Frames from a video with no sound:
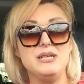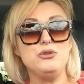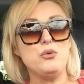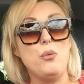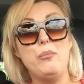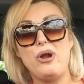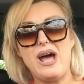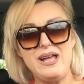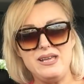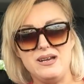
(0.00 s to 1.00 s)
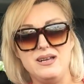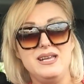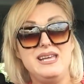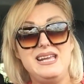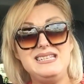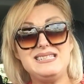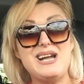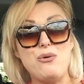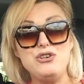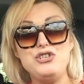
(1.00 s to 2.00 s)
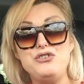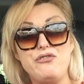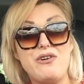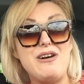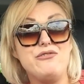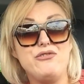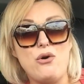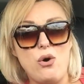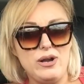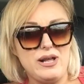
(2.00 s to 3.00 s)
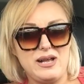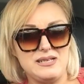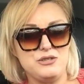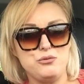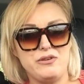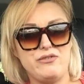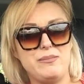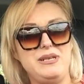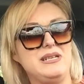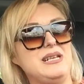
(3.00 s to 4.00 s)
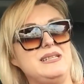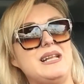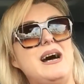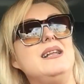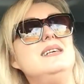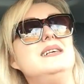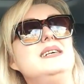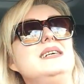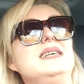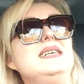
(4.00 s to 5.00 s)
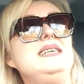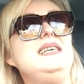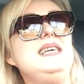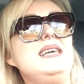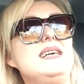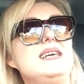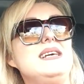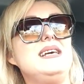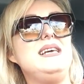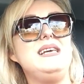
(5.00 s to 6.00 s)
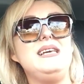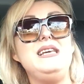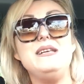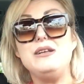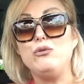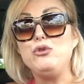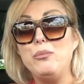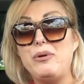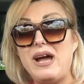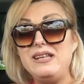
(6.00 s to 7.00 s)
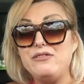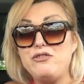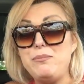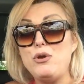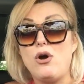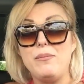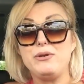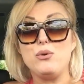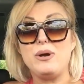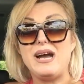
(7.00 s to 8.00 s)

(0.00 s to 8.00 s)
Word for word: Tanto o Brian, ele está hoje de favor na casa de uma família na Itália que e o do Brian ainda foi pior, porque o